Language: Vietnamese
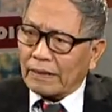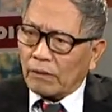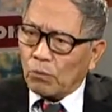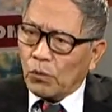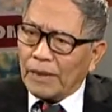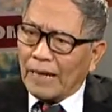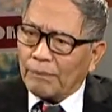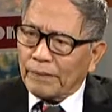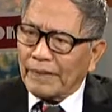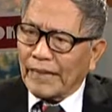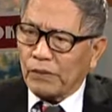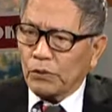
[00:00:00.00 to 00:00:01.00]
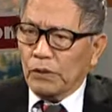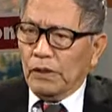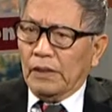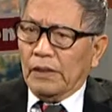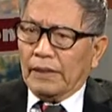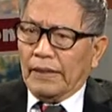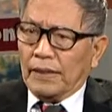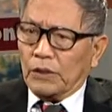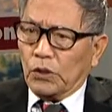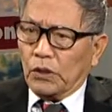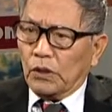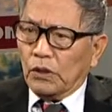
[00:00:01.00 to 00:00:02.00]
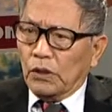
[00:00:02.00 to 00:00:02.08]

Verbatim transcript: muốn làm thế nào để cho